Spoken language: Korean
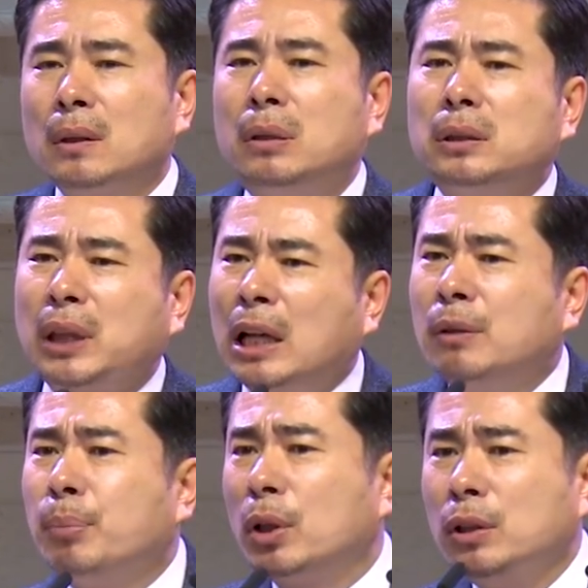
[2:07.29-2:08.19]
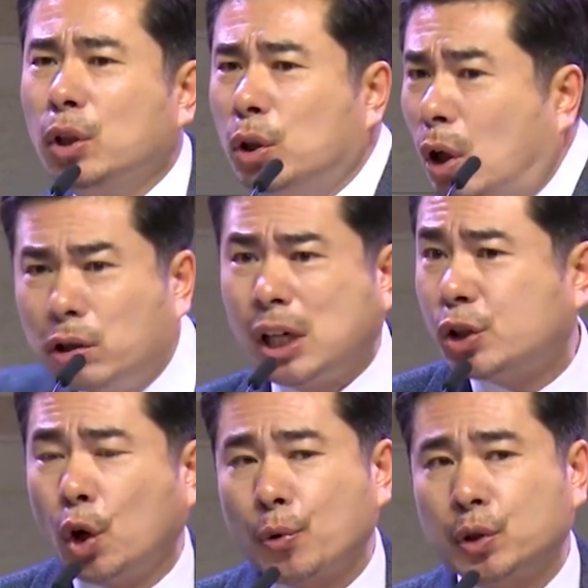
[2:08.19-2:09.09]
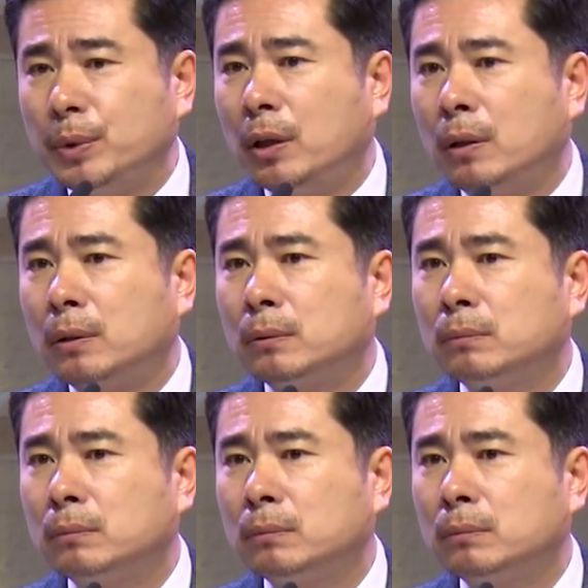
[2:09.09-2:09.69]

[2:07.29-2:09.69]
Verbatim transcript: 그 타는 불은 누구도 끌 수 없으며